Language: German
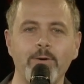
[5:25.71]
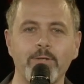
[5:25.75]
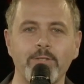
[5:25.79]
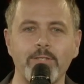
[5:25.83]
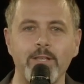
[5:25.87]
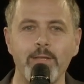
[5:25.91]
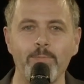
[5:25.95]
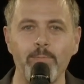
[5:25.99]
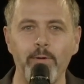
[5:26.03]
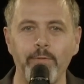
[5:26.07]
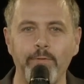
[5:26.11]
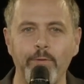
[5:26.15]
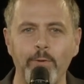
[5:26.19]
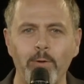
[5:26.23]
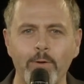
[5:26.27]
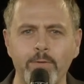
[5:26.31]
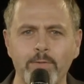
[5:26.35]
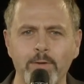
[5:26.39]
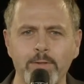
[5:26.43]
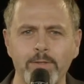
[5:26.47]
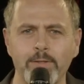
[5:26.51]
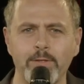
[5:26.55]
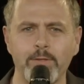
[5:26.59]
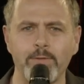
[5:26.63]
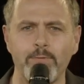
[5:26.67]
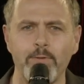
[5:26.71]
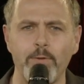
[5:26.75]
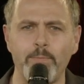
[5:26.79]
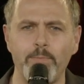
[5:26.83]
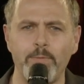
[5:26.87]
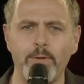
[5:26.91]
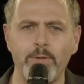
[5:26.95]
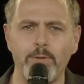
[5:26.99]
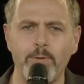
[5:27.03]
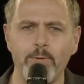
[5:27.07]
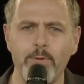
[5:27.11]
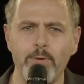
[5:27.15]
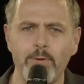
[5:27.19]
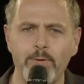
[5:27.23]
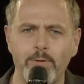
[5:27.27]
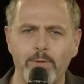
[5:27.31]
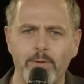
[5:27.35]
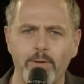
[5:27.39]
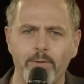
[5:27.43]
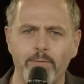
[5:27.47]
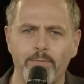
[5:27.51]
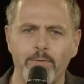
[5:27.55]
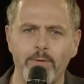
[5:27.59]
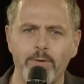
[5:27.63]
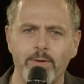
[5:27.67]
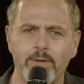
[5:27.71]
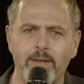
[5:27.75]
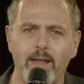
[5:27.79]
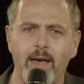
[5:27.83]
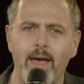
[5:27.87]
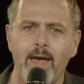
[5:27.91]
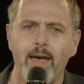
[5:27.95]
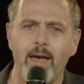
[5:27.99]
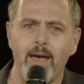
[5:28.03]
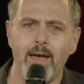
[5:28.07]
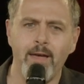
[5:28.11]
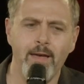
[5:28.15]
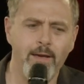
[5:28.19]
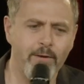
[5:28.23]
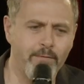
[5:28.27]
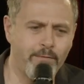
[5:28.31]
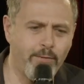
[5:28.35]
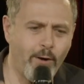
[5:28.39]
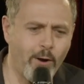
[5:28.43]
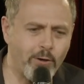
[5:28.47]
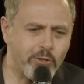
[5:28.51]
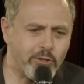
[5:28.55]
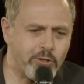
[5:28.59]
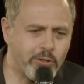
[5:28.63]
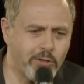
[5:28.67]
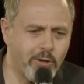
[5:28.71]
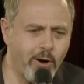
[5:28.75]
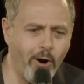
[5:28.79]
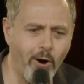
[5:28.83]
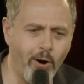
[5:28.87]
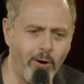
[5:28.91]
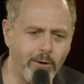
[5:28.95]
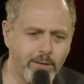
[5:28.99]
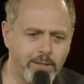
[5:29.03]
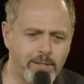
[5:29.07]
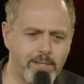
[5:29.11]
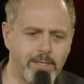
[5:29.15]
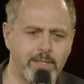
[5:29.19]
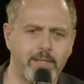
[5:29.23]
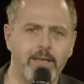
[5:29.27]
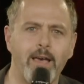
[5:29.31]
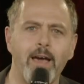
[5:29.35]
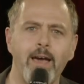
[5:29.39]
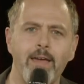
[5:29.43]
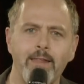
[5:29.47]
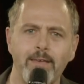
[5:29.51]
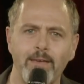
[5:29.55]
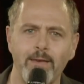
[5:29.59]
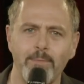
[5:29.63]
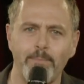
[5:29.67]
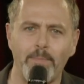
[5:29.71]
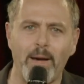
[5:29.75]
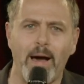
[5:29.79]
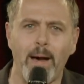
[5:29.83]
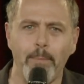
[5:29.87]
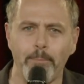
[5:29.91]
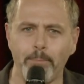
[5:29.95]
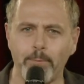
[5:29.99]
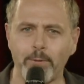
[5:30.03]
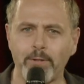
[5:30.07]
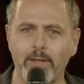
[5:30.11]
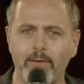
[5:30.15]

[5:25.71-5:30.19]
Stell dir mal vor, was das würde bedeuten für den fast 80-jährigen Beppo.